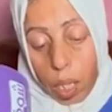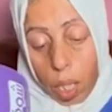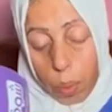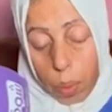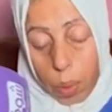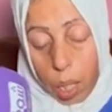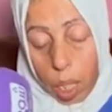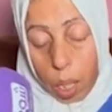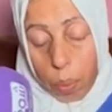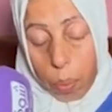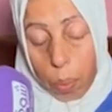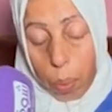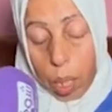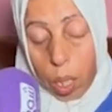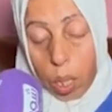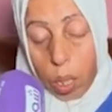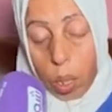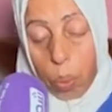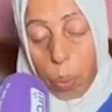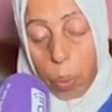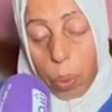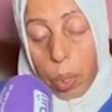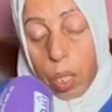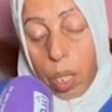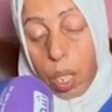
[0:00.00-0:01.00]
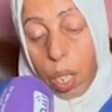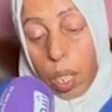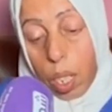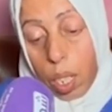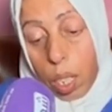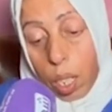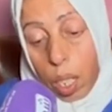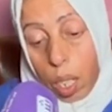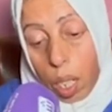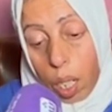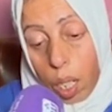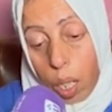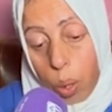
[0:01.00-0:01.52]
من داك الباني
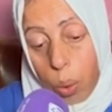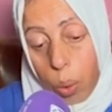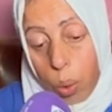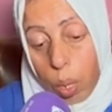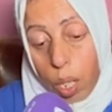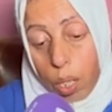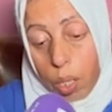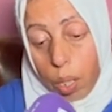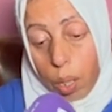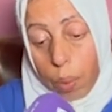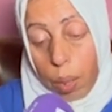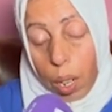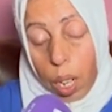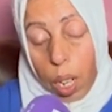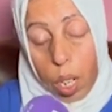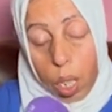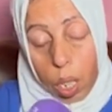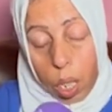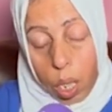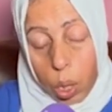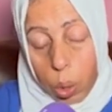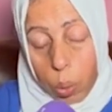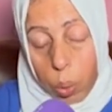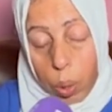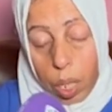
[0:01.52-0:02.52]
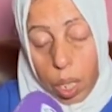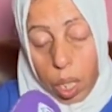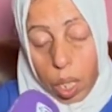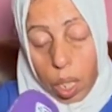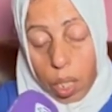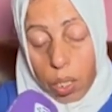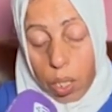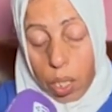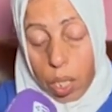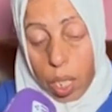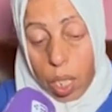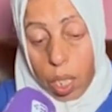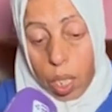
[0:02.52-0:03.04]
وبدلات لها حوايجها باقا لها لي
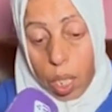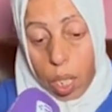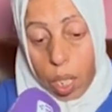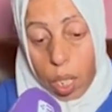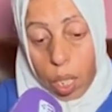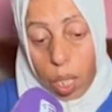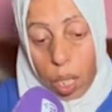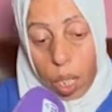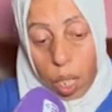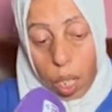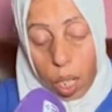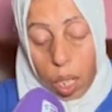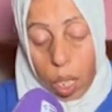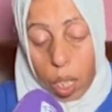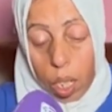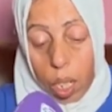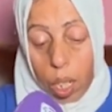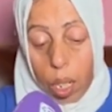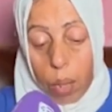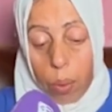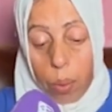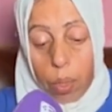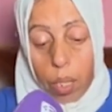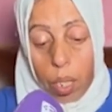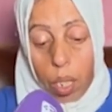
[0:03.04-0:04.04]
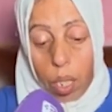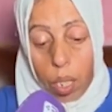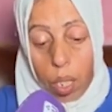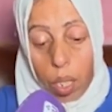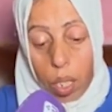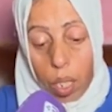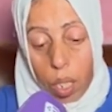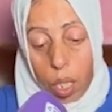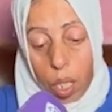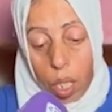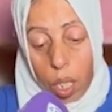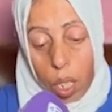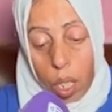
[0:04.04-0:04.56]
كديك جيده لي كانت لابسه
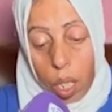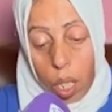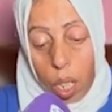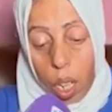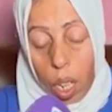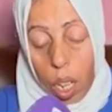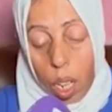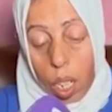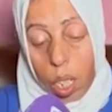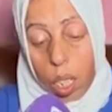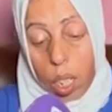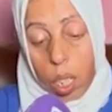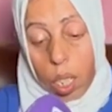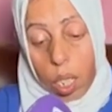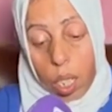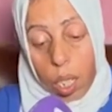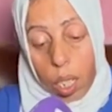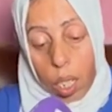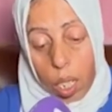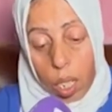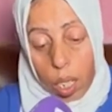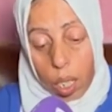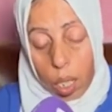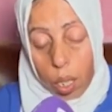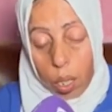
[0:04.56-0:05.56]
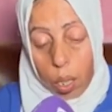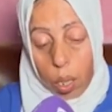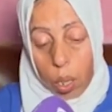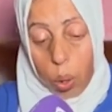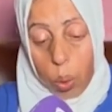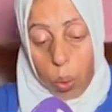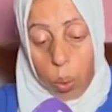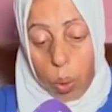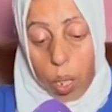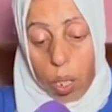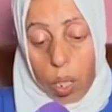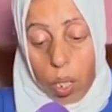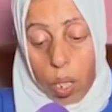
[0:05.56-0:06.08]
حيدت لها ديك
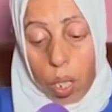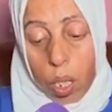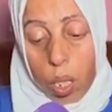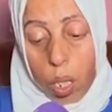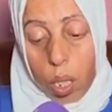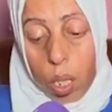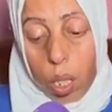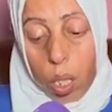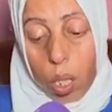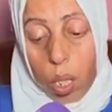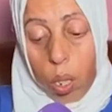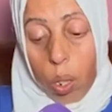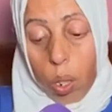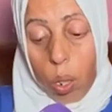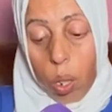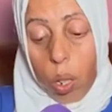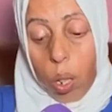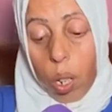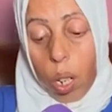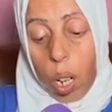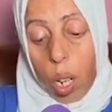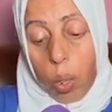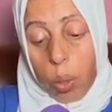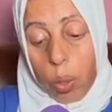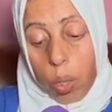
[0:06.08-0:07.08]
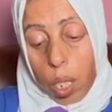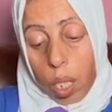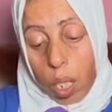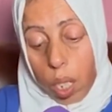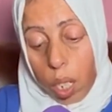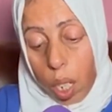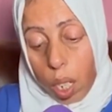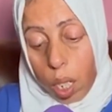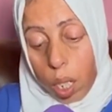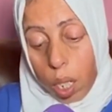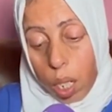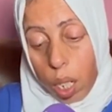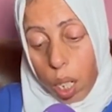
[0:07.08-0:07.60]
الحوايج عاوتاني
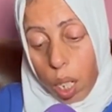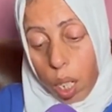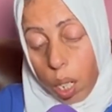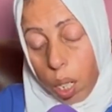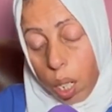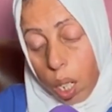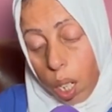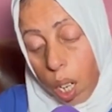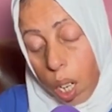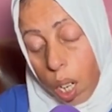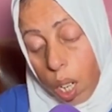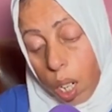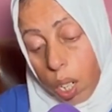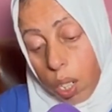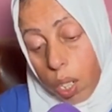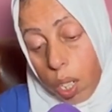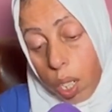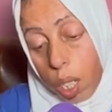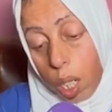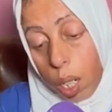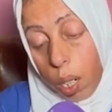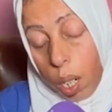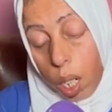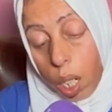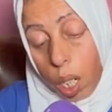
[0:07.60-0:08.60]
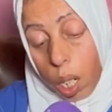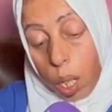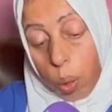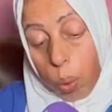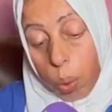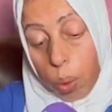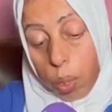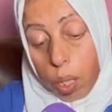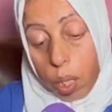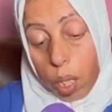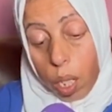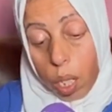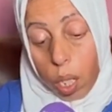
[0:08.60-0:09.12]
خلاها خرجت حق
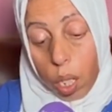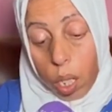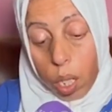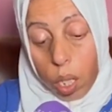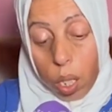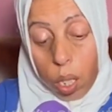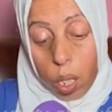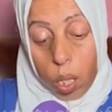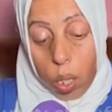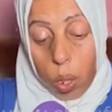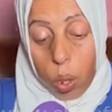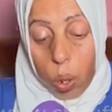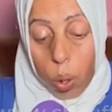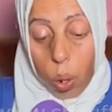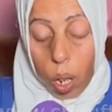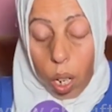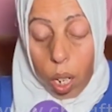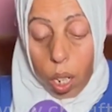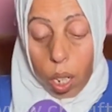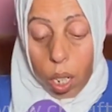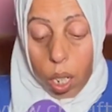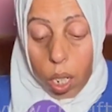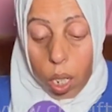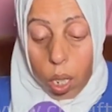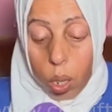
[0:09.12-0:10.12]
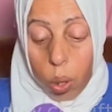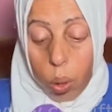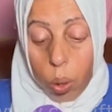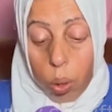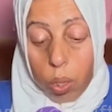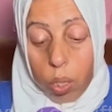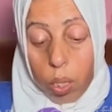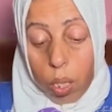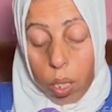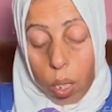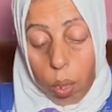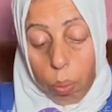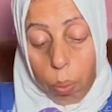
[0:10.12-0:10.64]
الوسطى خلاها تا
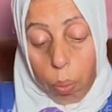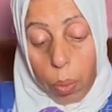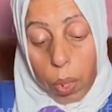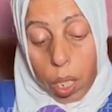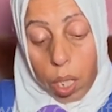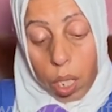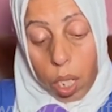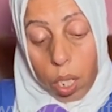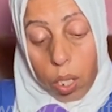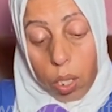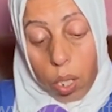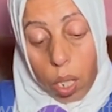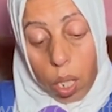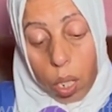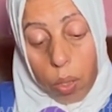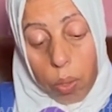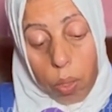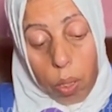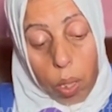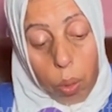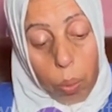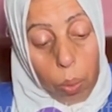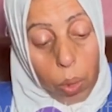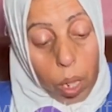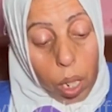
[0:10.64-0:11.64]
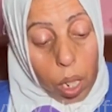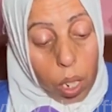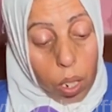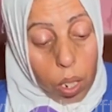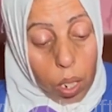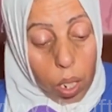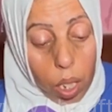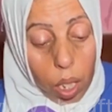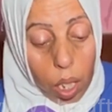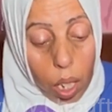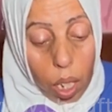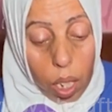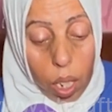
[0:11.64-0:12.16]
وزت لما كتشلى فيه منين
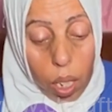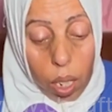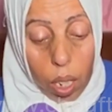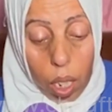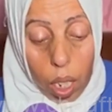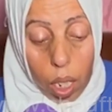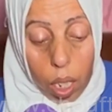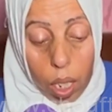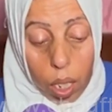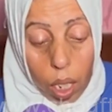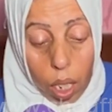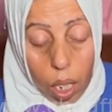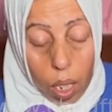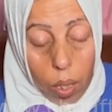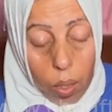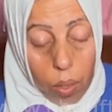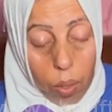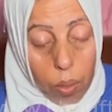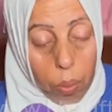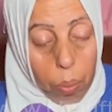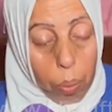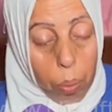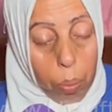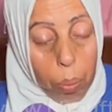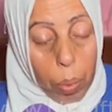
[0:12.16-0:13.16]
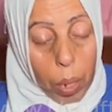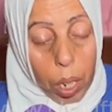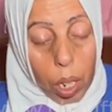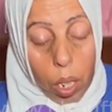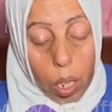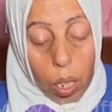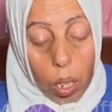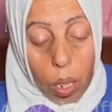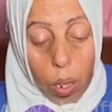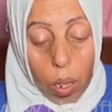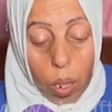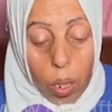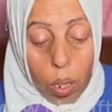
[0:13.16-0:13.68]
جات بقات العائلة بانيه